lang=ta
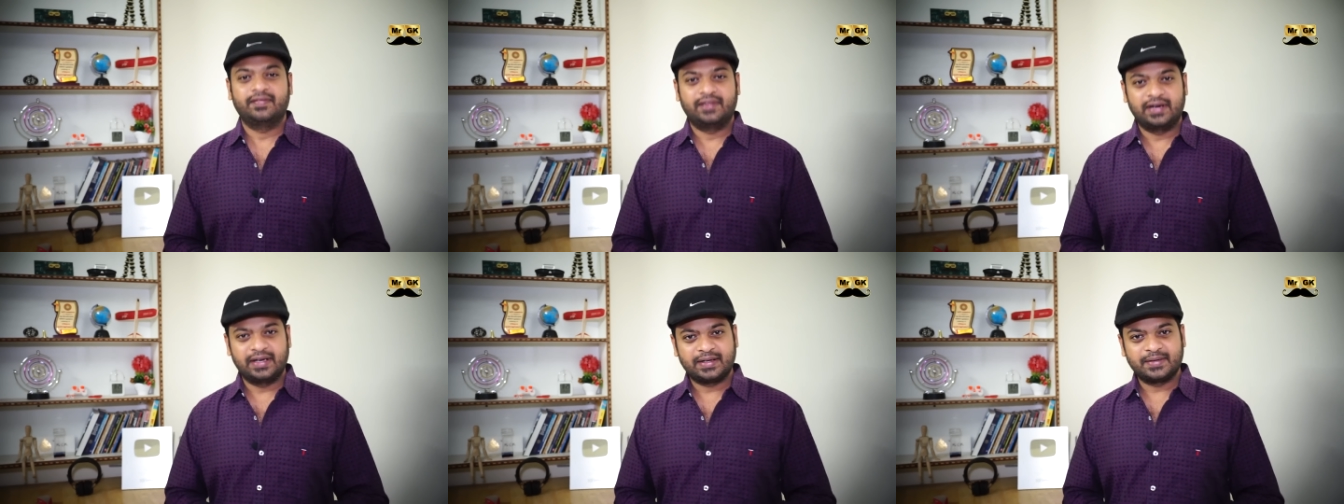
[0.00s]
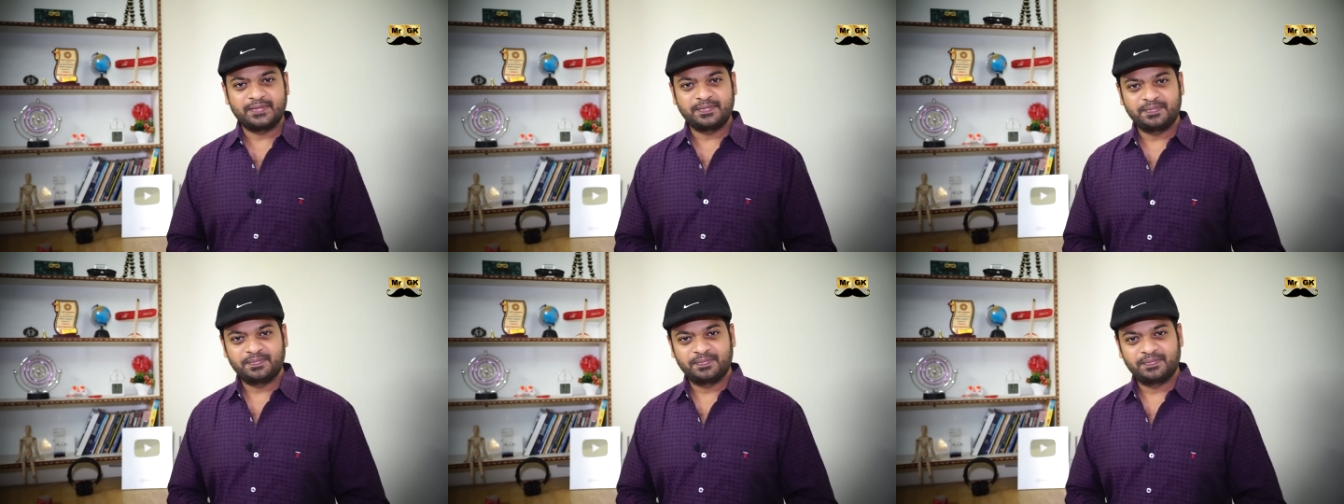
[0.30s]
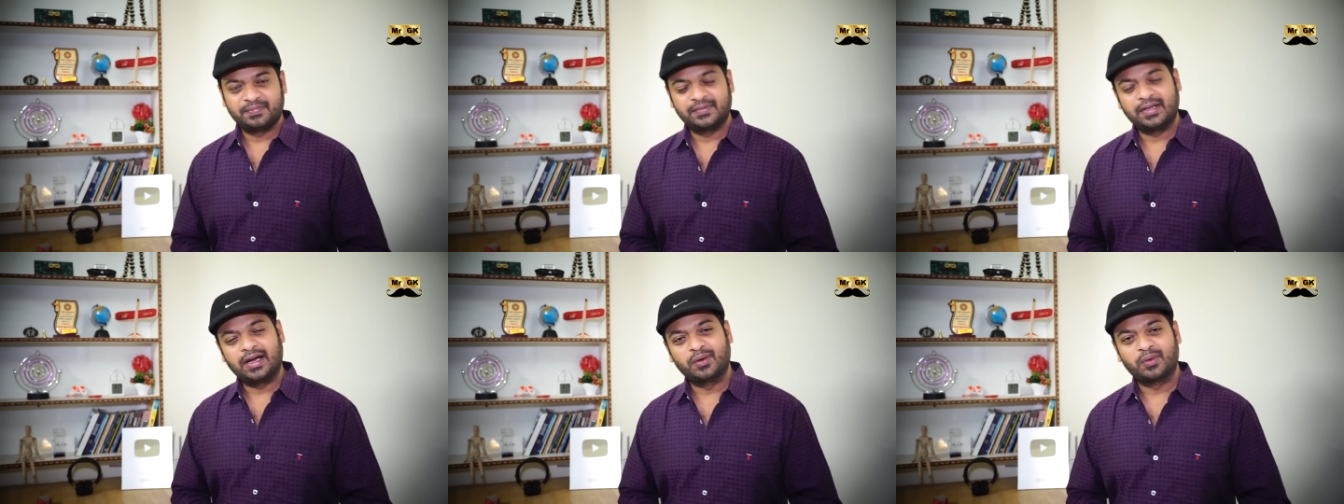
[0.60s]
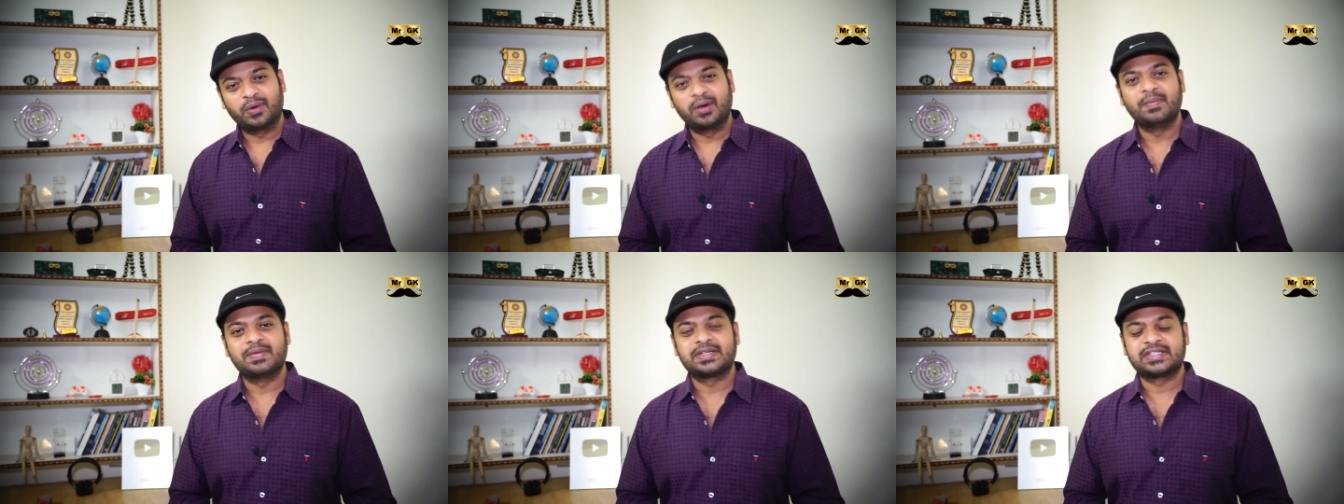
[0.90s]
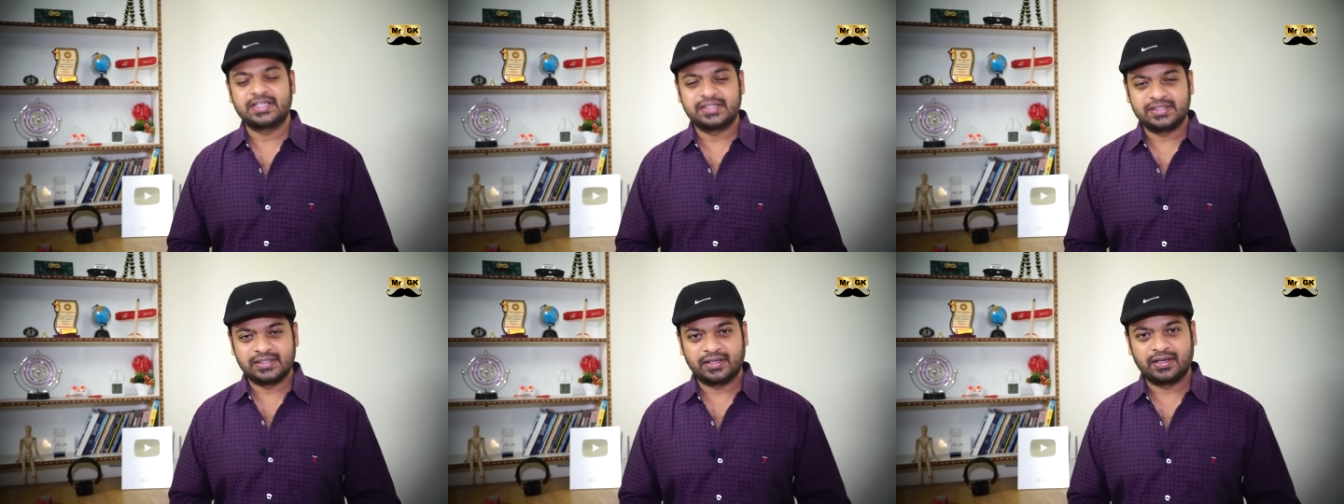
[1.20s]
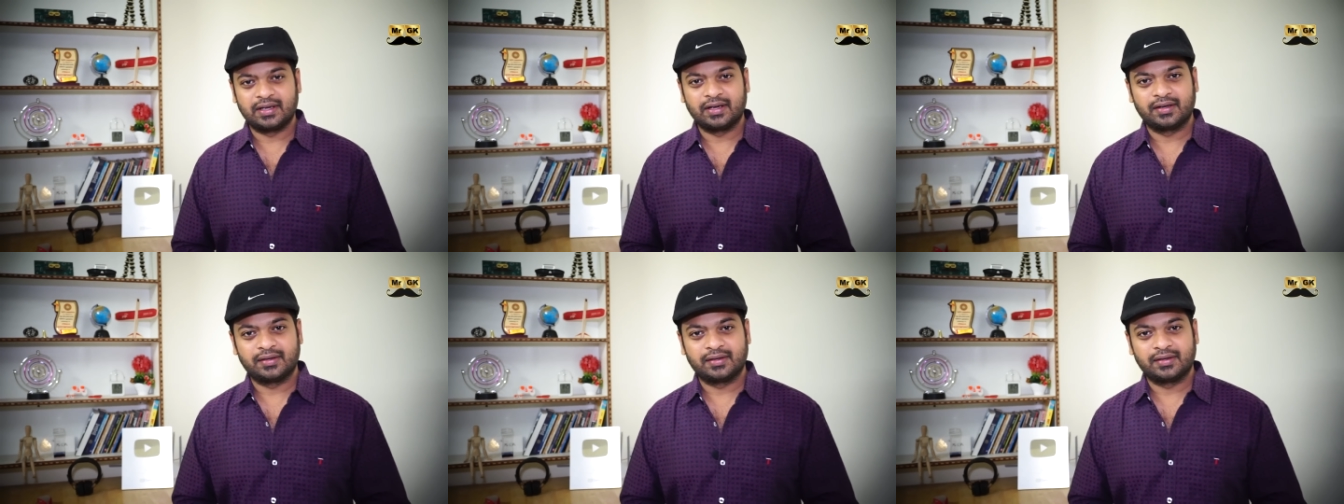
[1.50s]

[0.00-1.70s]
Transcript: வணக்கம் நான் உங்கள் மிஸ்டர் ஜி